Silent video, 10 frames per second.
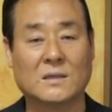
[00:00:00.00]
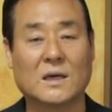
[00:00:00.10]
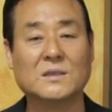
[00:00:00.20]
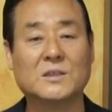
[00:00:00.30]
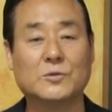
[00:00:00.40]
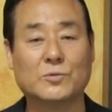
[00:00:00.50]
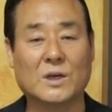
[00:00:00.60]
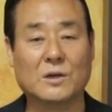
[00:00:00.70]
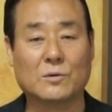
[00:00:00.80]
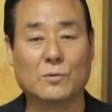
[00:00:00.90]
당시
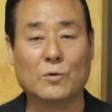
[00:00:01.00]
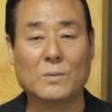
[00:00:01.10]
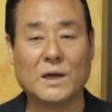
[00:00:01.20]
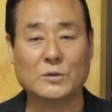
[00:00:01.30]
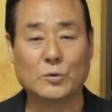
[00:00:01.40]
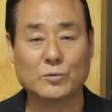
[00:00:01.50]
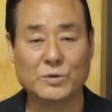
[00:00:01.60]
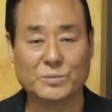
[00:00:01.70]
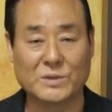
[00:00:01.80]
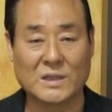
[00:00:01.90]
유대는 로마의
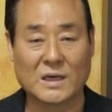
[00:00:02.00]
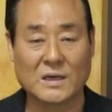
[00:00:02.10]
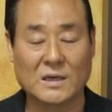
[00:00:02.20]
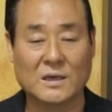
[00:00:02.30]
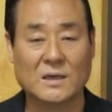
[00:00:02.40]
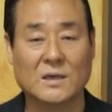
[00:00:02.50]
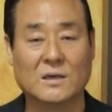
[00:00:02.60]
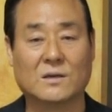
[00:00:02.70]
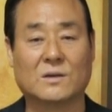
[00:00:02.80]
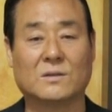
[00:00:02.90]
속국입니다.
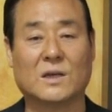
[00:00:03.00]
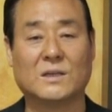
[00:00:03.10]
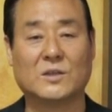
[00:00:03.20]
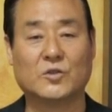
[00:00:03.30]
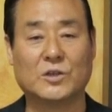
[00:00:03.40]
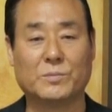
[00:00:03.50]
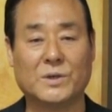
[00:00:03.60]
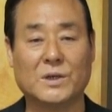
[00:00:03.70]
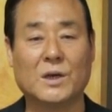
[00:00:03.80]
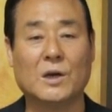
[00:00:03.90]
그런데
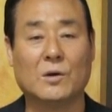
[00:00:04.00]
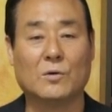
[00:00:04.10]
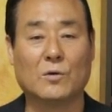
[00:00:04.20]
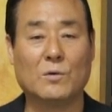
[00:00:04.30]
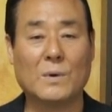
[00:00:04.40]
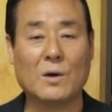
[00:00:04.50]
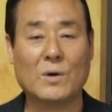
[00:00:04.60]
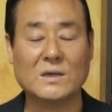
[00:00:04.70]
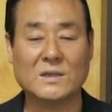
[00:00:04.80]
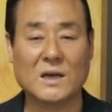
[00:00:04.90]
예수님이 로마
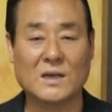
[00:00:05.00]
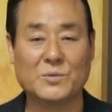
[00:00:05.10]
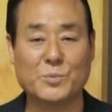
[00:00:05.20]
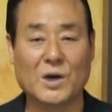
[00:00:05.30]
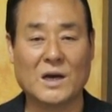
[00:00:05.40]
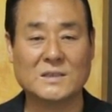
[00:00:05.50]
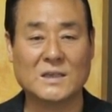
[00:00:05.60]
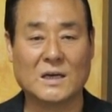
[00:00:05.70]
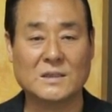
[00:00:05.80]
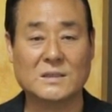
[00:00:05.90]
황제가
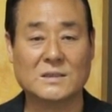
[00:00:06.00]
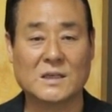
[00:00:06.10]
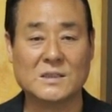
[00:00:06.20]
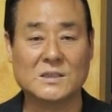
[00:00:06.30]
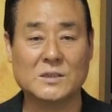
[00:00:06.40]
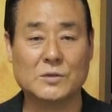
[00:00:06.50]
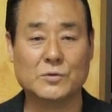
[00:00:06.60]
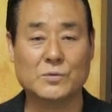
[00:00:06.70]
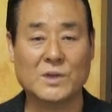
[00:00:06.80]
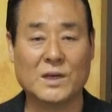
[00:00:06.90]
임명하지 않은 자칭
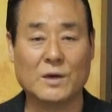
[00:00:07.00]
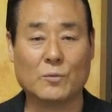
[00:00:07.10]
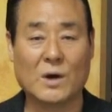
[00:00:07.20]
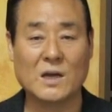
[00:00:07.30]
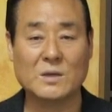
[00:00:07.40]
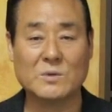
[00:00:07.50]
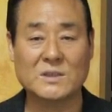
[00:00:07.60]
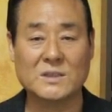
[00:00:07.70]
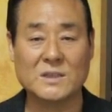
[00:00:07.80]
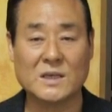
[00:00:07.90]
유대의
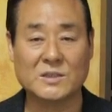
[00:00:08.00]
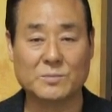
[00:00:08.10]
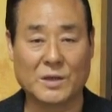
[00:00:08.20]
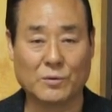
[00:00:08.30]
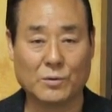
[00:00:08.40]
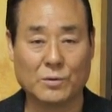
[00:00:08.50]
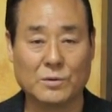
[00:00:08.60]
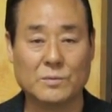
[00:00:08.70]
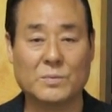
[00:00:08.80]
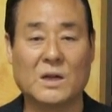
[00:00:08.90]
왕임을 시인했음에도
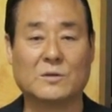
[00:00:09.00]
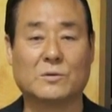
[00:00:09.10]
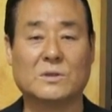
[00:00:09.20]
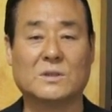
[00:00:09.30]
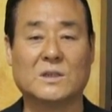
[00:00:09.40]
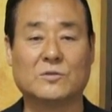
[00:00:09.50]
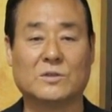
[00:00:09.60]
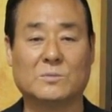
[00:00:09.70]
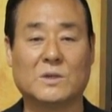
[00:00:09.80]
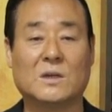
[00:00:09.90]
빌라도는
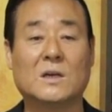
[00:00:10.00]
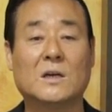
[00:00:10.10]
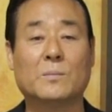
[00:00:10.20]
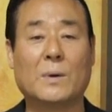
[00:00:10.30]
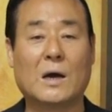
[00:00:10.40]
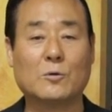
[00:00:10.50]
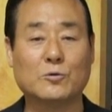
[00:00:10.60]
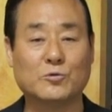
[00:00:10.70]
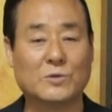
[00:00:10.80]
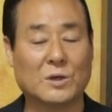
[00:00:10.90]
예수님을
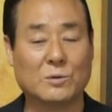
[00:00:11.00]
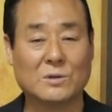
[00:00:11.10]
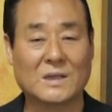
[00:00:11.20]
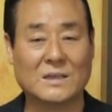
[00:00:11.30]
바로 유대로